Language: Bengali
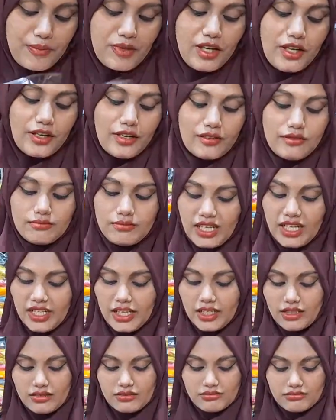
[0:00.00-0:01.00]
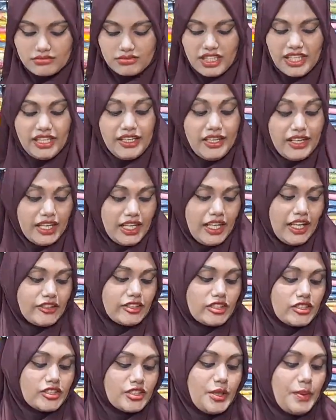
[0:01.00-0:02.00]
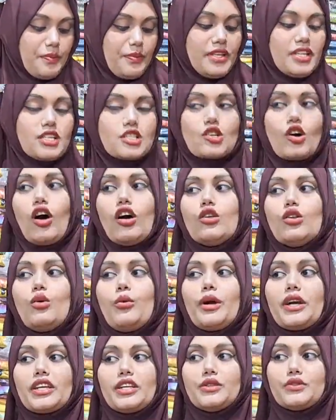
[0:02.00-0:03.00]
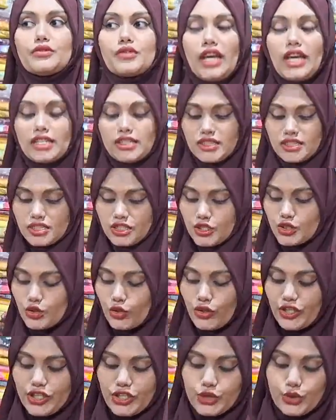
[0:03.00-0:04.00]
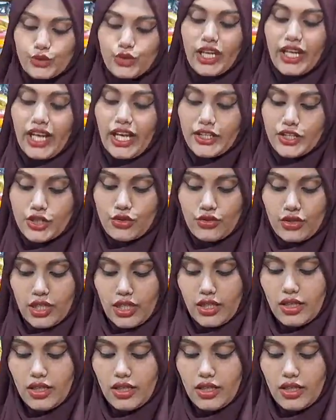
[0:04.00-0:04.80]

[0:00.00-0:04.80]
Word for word: আপনার মানে ইন্ডিয়ান একটা থ্রি পিস অল ওভার কিন্তু থাকতেছে জরি সুতায় কাজ করা